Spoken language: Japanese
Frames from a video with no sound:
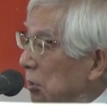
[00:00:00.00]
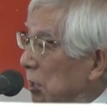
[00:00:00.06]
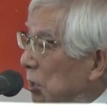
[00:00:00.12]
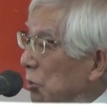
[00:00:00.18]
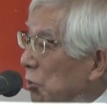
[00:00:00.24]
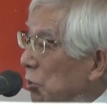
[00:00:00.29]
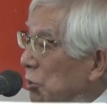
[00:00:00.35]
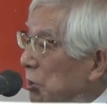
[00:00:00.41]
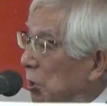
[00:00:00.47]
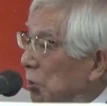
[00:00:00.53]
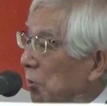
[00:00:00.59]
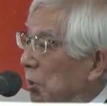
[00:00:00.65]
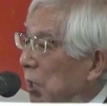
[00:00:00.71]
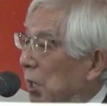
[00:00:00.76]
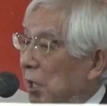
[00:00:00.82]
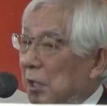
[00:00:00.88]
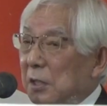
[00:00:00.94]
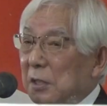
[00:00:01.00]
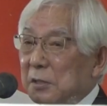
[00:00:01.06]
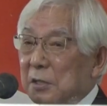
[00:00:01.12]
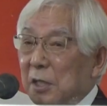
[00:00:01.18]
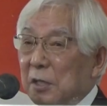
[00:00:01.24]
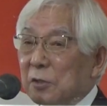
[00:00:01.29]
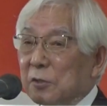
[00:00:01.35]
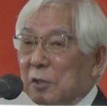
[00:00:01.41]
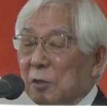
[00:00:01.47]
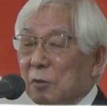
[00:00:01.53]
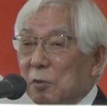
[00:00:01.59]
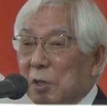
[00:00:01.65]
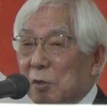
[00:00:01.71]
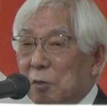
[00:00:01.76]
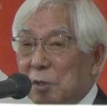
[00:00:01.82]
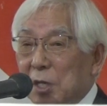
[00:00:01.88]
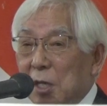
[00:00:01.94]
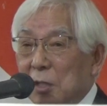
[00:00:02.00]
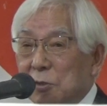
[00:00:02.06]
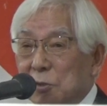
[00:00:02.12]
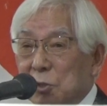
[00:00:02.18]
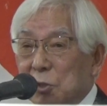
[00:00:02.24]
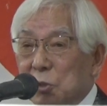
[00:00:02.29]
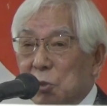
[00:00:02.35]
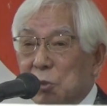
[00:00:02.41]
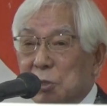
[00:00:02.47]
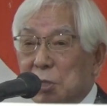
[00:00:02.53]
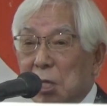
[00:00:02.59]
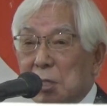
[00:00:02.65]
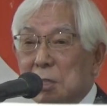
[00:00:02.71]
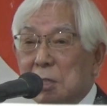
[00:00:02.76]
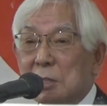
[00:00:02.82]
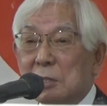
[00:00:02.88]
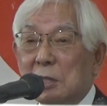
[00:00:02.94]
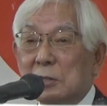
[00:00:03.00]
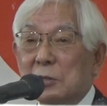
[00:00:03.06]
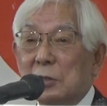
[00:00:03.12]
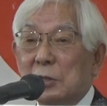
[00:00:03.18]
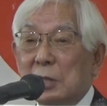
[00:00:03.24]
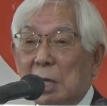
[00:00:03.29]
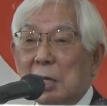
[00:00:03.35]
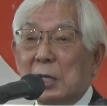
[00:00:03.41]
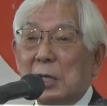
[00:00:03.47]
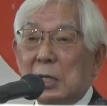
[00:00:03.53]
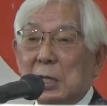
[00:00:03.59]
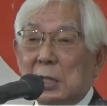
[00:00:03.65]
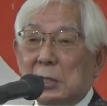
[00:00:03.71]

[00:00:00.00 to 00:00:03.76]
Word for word: 誕生したのが1905年の2月23日ですよね